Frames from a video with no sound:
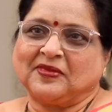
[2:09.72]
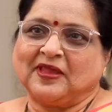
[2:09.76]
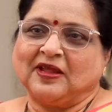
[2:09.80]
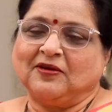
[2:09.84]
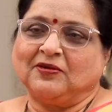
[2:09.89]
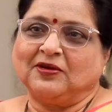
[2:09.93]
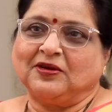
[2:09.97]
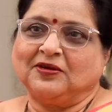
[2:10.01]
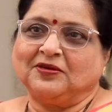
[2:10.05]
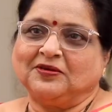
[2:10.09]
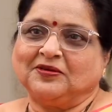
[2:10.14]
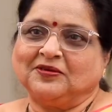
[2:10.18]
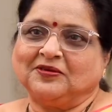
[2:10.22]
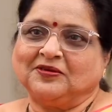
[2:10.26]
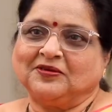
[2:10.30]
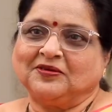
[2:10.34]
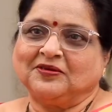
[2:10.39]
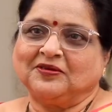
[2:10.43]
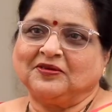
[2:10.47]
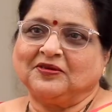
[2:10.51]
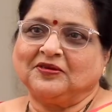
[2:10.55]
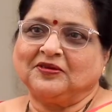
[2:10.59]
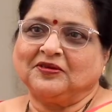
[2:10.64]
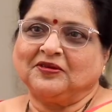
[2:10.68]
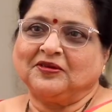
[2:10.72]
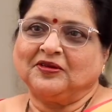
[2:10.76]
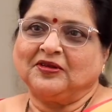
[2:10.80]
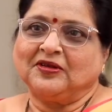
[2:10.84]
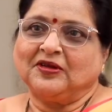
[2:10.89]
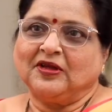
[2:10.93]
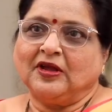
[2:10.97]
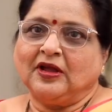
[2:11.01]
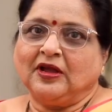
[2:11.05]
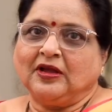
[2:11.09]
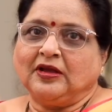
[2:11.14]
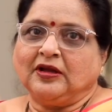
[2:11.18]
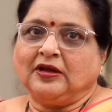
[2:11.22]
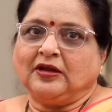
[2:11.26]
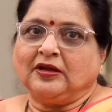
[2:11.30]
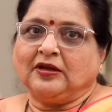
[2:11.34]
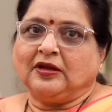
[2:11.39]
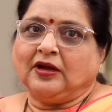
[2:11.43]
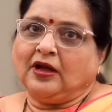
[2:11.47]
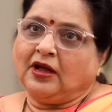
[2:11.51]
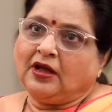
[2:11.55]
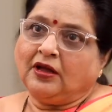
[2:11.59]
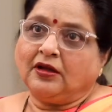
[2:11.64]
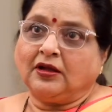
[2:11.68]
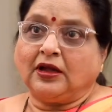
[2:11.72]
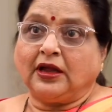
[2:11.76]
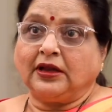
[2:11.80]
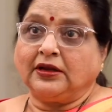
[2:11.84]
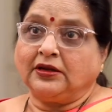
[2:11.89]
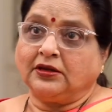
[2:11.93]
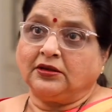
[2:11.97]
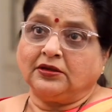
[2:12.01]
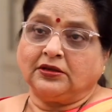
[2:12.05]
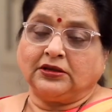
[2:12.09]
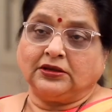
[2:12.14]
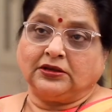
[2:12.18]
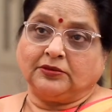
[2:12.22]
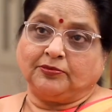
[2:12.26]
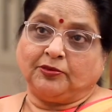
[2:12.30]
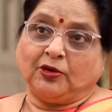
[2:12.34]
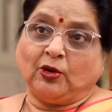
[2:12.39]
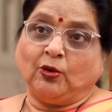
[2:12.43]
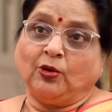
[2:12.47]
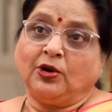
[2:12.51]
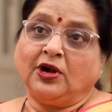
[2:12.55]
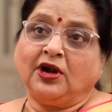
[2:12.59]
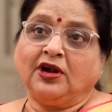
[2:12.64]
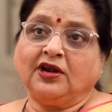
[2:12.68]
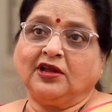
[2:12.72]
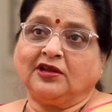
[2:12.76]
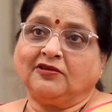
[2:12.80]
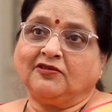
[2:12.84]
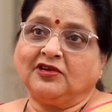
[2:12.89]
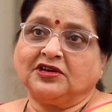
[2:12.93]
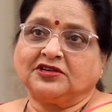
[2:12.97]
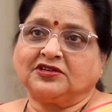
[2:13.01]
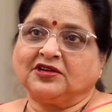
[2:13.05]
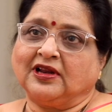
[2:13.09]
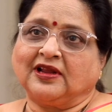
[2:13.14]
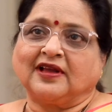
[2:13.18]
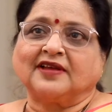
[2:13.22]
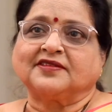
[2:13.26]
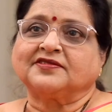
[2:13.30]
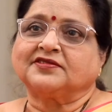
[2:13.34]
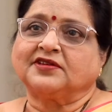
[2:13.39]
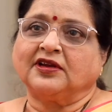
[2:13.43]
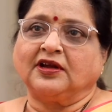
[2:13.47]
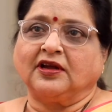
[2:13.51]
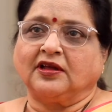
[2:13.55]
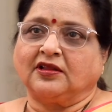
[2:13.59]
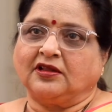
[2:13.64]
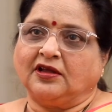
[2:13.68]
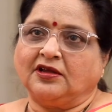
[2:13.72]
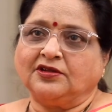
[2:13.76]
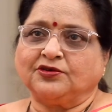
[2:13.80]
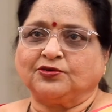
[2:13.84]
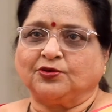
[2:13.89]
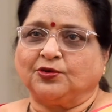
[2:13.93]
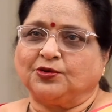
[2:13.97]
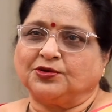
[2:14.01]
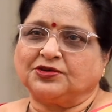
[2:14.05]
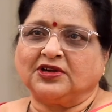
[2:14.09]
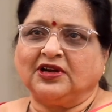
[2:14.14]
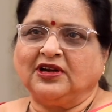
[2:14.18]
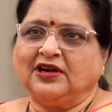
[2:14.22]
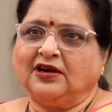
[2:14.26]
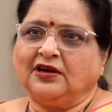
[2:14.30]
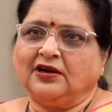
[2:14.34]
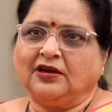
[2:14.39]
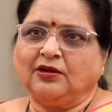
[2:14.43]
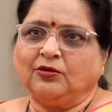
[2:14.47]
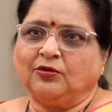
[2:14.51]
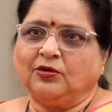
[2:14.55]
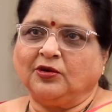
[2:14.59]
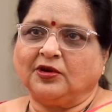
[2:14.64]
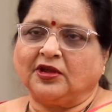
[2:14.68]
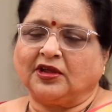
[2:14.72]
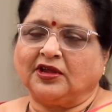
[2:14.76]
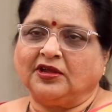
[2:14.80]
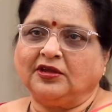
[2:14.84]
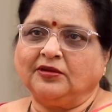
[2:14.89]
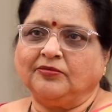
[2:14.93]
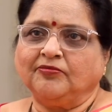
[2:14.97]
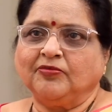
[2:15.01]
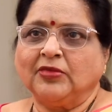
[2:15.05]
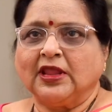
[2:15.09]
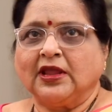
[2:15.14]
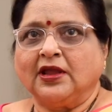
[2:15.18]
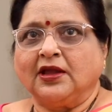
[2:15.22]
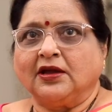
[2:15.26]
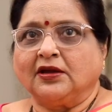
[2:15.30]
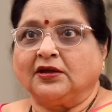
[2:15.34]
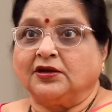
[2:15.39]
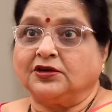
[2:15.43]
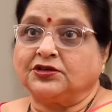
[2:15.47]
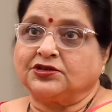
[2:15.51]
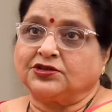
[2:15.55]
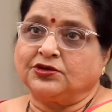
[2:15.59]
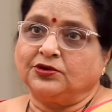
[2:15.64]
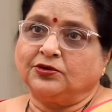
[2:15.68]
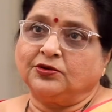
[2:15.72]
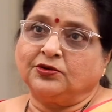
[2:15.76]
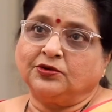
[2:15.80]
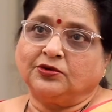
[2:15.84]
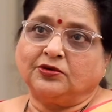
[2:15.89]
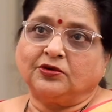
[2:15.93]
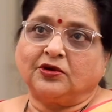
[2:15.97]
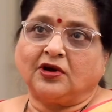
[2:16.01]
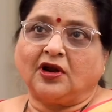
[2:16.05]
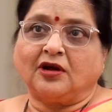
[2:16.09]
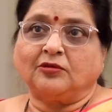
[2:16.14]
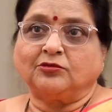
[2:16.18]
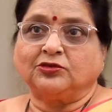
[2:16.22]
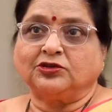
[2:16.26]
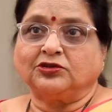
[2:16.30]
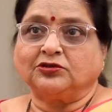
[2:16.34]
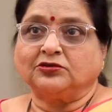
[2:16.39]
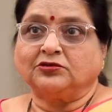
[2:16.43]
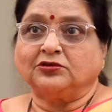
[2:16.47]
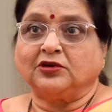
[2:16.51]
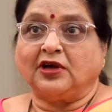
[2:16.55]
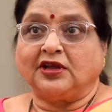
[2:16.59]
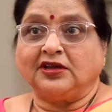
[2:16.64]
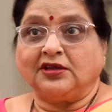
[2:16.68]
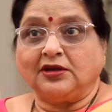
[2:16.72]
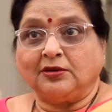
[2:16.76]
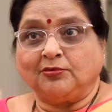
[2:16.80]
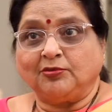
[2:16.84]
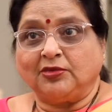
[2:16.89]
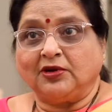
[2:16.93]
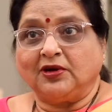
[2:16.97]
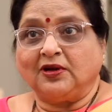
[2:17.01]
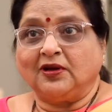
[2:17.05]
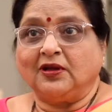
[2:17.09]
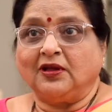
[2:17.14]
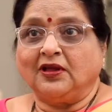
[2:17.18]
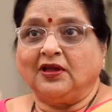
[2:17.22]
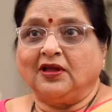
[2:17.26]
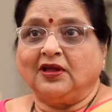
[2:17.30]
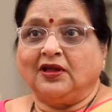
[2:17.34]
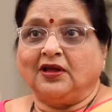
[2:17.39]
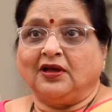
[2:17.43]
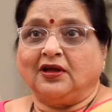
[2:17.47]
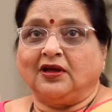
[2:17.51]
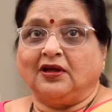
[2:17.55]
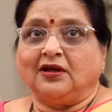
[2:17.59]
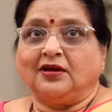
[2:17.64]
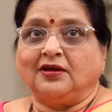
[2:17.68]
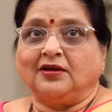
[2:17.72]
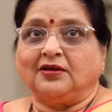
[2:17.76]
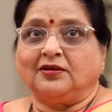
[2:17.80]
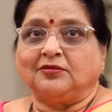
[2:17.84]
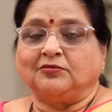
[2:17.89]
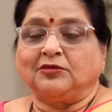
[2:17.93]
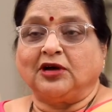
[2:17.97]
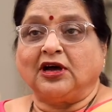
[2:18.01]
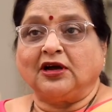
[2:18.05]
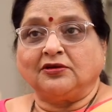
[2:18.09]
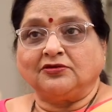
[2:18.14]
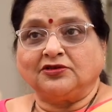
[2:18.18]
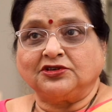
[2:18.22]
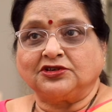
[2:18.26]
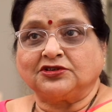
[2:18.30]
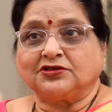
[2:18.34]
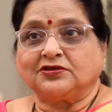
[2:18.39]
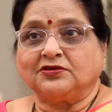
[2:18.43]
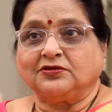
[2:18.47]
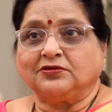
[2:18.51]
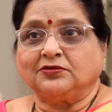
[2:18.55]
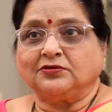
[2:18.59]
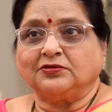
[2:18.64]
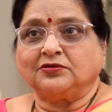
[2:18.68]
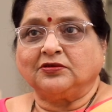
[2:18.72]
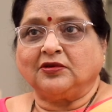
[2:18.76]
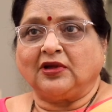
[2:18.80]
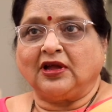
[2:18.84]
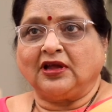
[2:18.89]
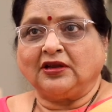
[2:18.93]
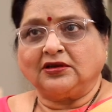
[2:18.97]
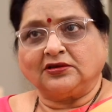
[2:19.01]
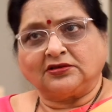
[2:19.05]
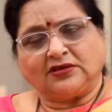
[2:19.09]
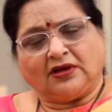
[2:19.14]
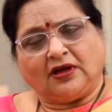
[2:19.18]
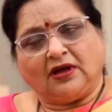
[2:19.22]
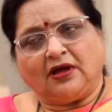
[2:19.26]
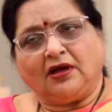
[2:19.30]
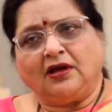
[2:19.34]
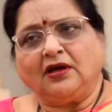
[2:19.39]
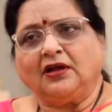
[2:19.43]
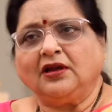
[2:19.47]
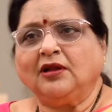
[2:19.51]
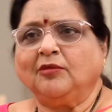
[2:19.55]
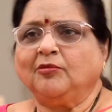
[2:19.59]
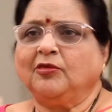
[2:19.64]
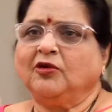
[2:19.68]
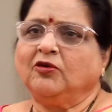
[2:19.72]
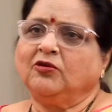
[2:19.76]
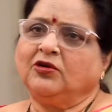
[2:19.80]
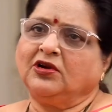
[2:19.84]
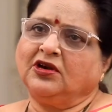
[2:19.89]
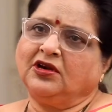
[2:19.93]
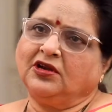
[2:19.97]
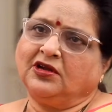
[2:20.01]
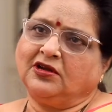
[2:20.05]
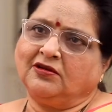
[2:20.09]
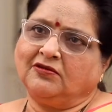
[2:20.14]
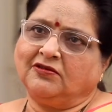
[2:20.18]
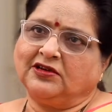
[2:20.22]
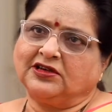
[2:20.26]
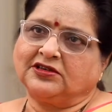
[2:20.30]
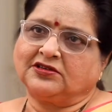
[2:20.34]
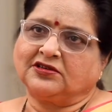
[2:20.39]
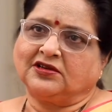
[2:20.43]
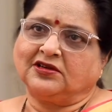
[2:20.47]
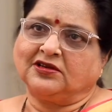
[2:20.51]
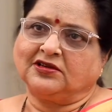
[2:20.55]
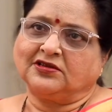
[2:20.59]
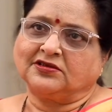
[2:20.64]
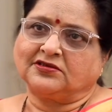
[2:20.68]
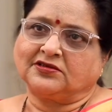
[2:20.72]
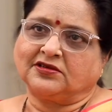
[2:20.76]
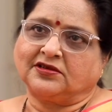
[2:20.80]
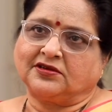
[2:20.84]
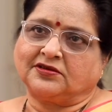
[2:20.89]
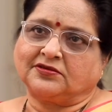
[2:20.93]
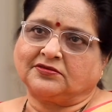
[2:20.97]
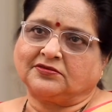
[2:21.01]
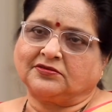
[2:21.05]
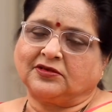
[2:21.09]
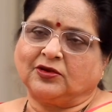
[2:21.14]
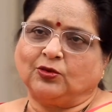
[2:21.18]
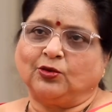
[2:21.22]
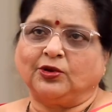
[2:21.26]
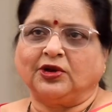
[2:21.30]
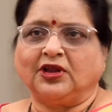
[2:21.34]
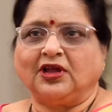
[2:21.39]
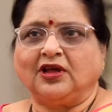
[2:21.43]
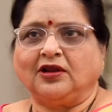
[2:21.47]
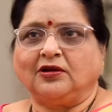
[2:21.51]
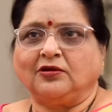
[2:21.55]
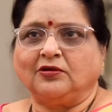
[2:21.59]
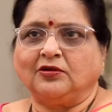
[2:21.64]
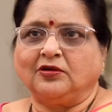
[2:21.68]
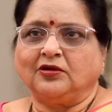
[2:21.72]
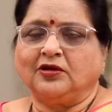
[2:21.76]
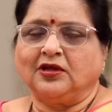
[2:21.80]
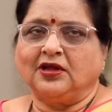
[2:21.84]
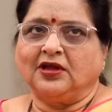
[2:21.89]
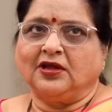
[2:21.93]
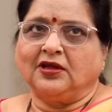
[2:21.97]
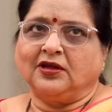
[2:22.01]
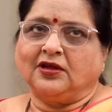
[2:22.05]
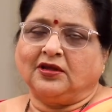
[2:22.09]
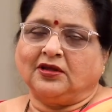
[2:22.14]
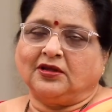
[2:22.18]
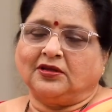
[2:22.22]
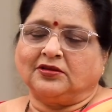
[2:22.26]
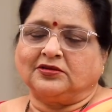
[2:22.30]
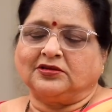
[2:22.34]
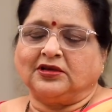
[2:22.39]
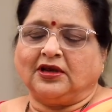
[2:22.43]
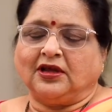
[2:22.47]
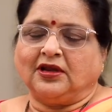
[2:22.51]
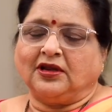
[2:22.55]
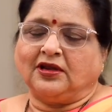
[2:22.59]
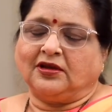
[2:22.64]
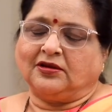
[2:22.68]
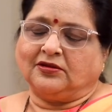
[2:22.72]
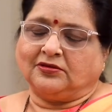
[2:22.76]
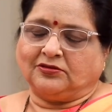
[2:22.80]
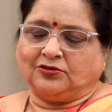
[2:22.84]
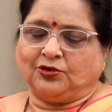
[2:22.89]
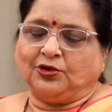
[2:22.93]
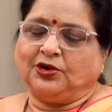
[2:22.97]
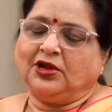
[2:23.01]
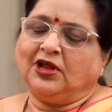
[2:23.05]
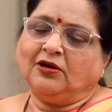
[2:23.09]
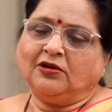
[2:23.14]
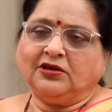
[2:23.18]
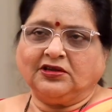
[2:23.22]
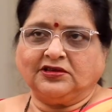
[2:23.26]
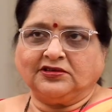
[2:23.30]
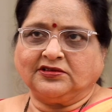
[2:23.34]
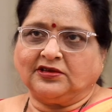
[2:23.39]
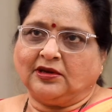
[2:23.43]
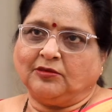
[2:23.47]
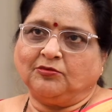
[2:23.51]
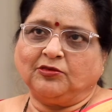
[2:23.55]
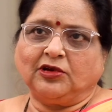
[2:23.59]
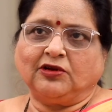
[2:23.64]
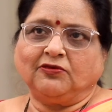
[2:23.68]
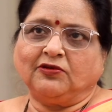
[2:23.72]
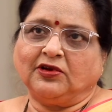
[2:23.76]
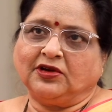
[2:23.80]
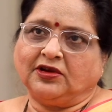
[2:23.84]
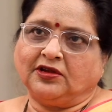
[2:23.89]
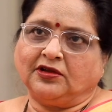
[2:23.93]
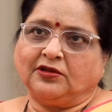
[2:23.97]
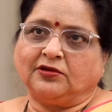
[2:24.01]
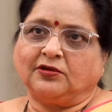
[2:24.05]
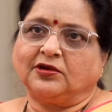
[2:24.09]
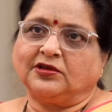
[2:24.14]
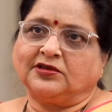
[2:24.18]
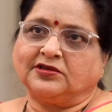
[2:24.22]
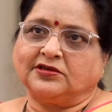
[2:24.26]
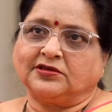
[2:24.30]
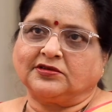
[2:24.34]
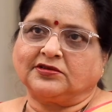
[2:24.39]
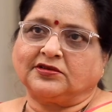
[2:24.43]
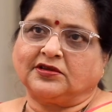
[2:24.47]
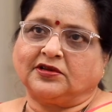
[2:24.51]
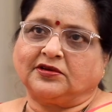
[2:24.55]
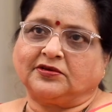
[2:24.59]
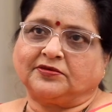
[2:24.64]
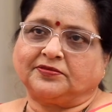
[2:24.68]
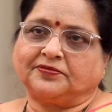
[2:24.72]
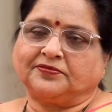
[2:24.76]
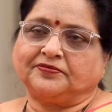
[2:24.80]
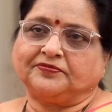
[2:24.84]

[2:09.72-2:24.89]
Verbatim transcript: ఎవరు సార్ ఆయన ఈ పౌరాణిక వేషాలు కష్టం కదా సోషల్ అంటే ఓకే కృష్ణుడు రాముడు అయ్యప్ప మహావిష్ణు ఆయన చాలా పౌరాణిక వేషాలు సార్ hmm, hmm. ఒరియాలో చాలా ఒరియాలో ఈజ్ నెంబర్ వన్ హీరోగా చేశారు